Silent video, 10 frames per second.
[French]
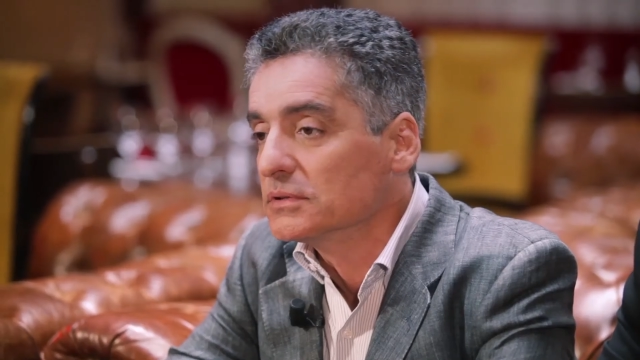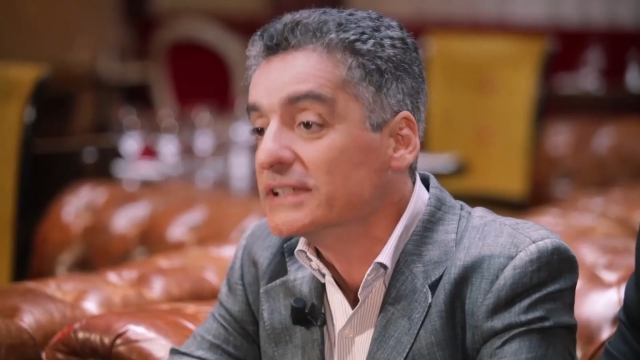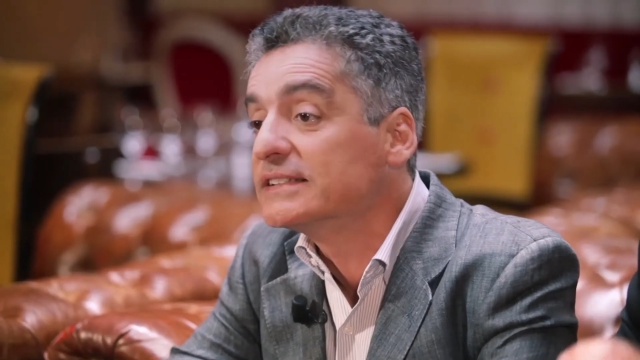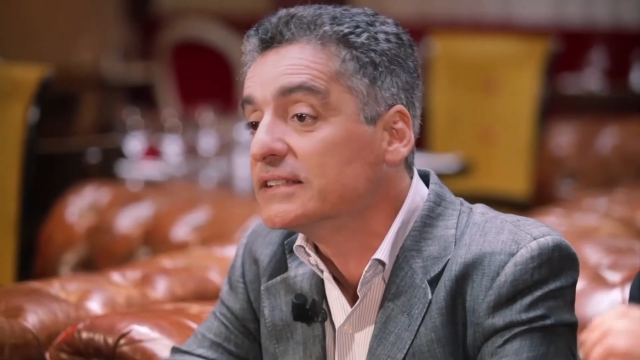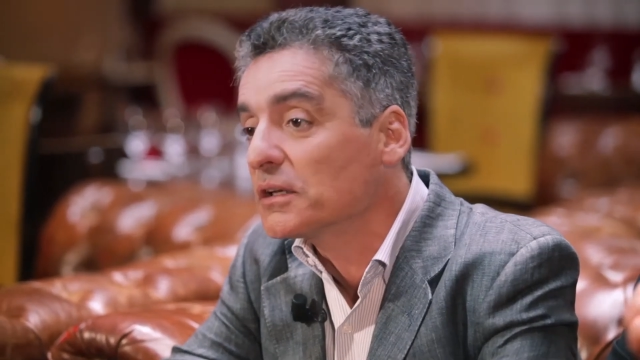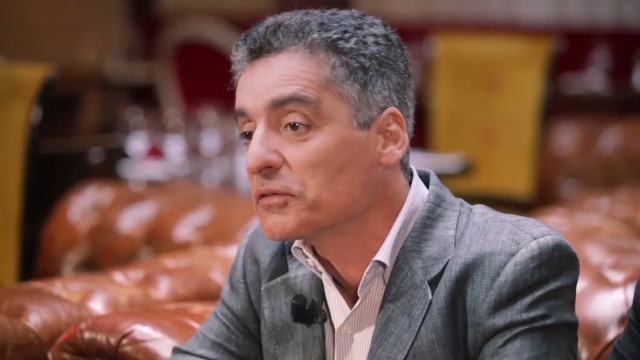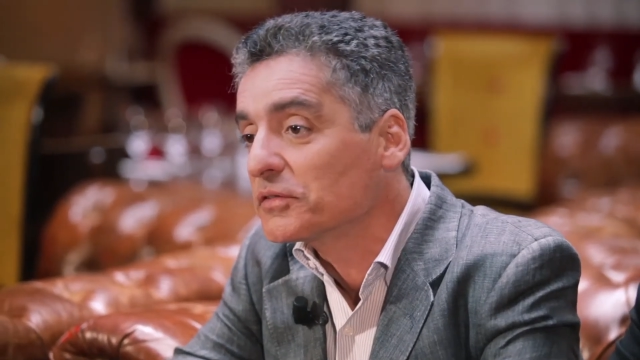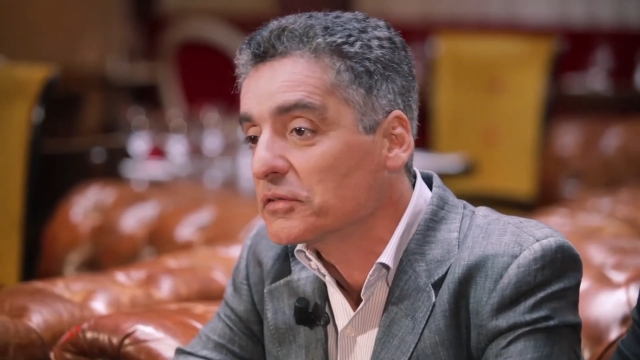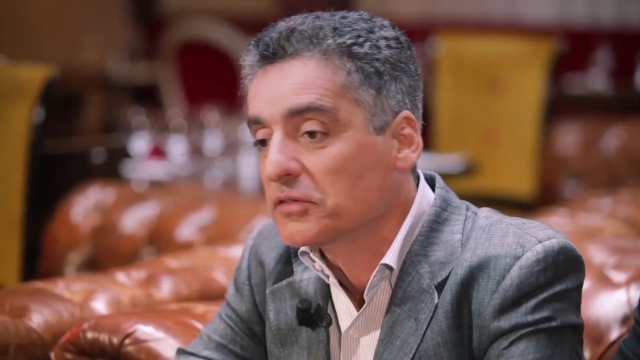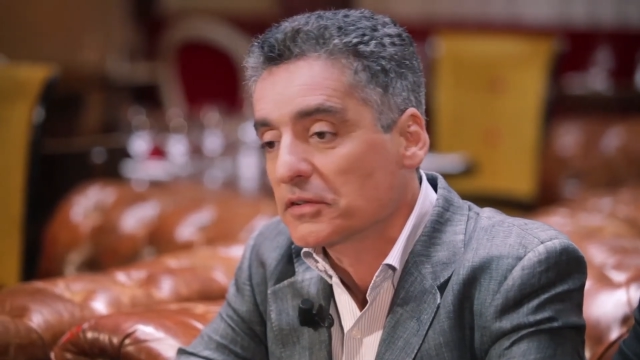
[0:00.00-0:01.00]

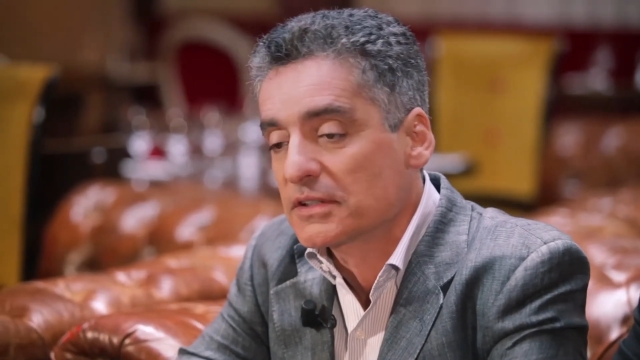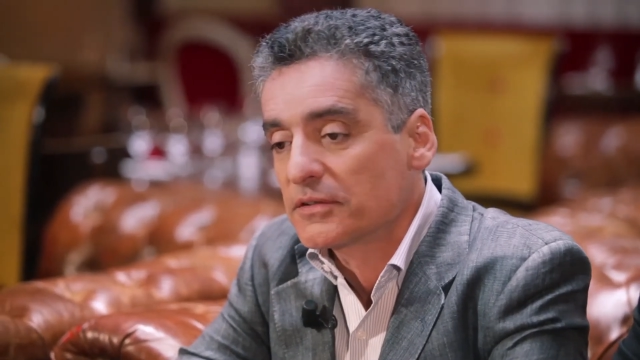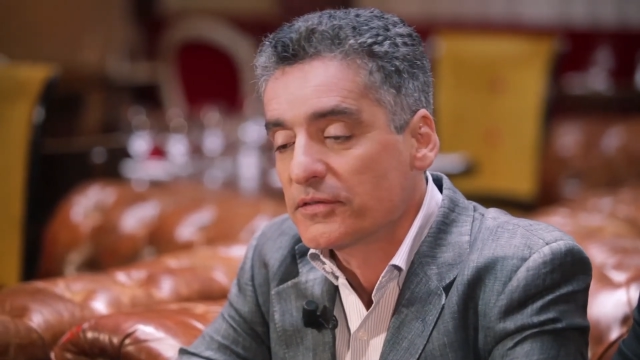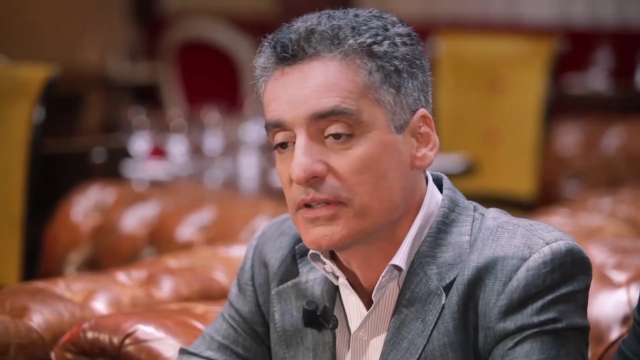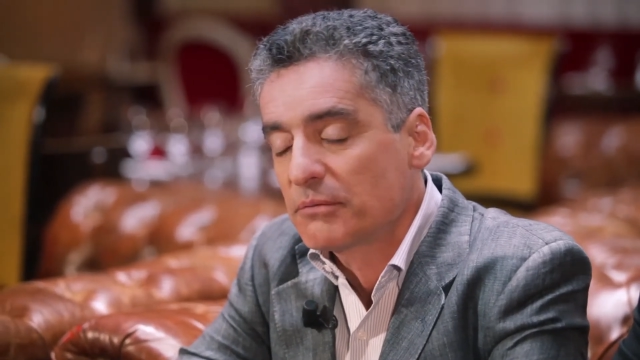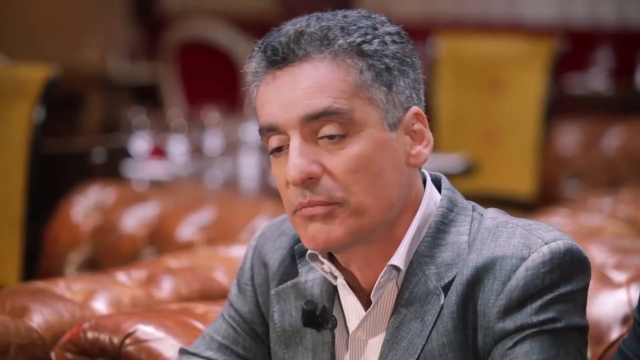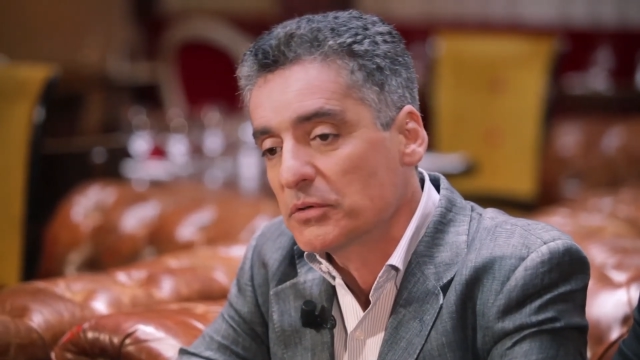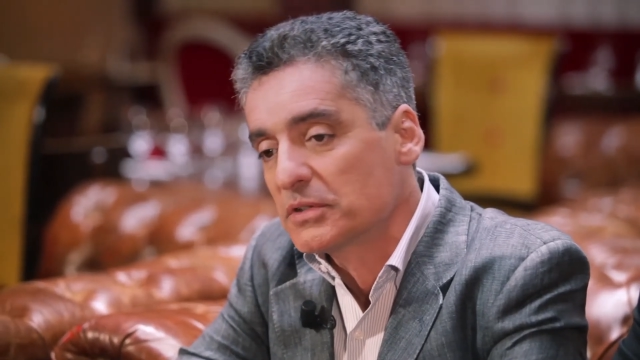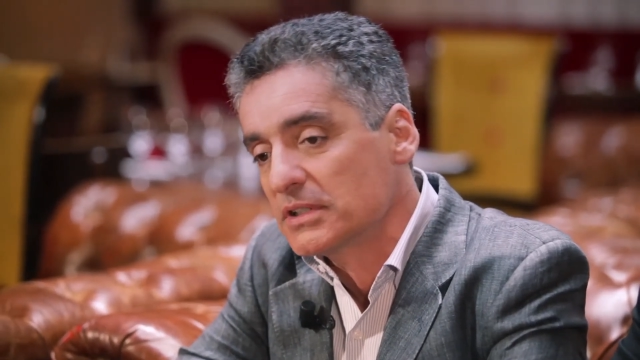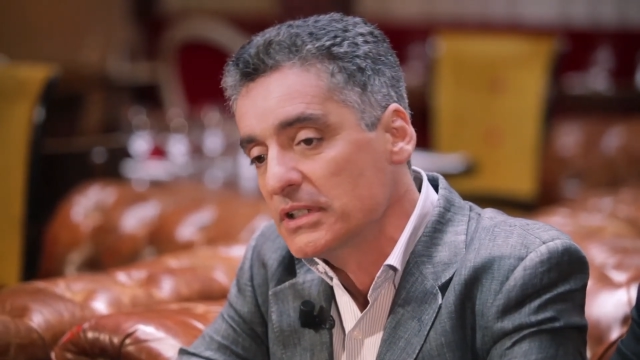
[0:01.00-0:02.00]
d'excellence scientifique,
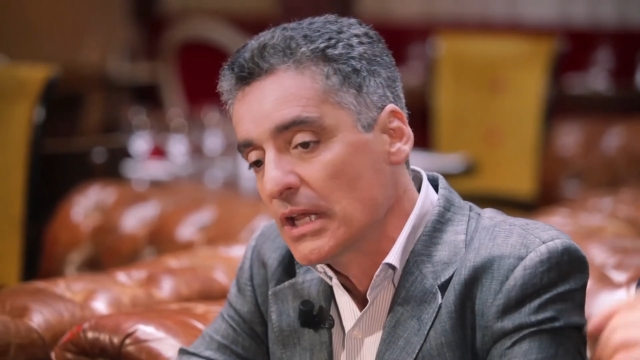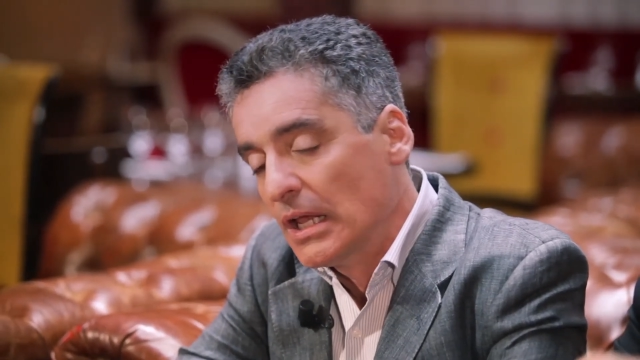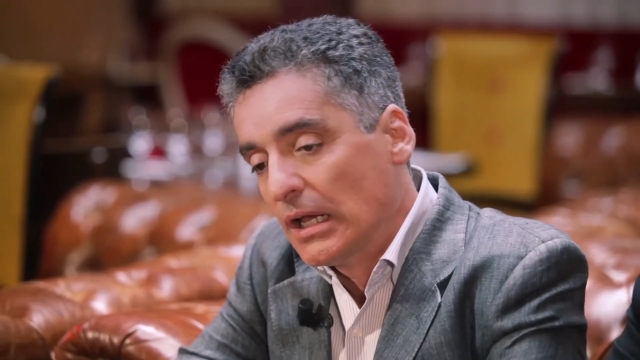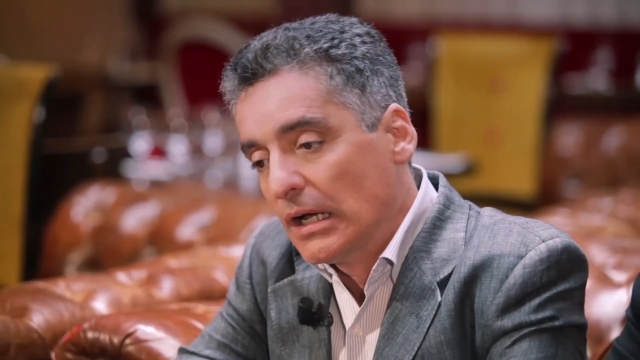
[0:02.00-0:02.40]
mais aussi